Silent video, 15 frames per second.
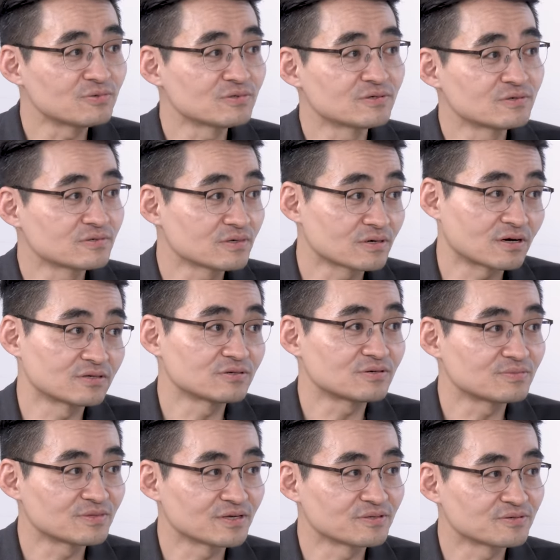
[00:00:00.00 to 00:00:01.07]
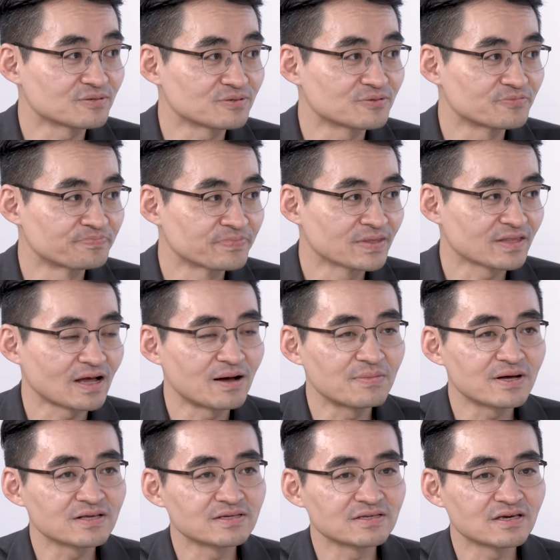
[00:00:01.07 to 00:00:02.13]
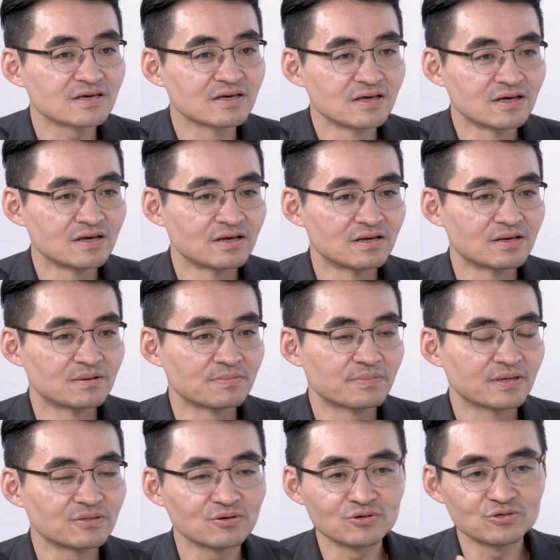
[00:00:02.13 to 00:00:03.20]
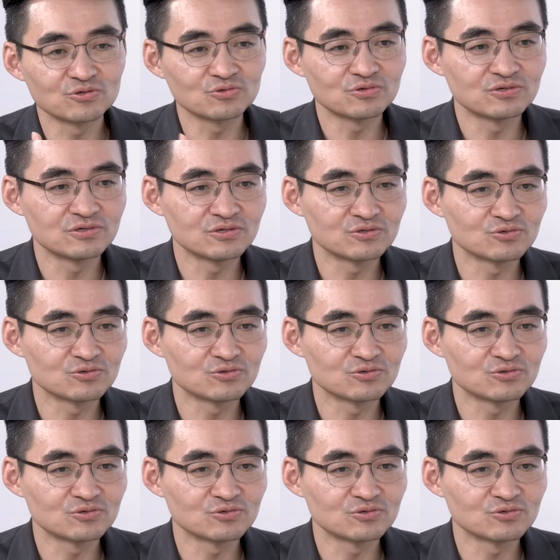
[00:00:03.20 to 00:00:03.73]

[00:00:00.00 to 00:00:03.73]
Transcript: 분들은 그냥 가져가면 되는 거죠. 다만 이제 배터리주들